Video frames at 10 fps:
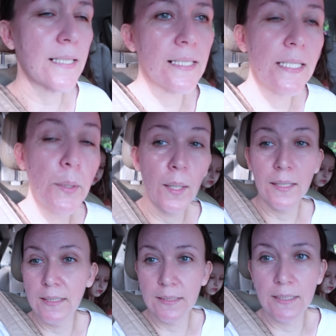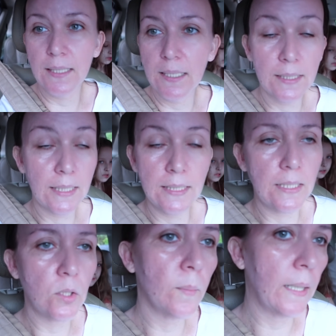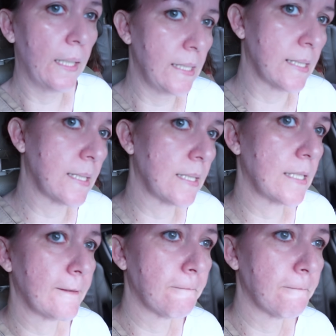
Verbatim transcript: Kasi yung lagnat niya talaga hindi umaalis.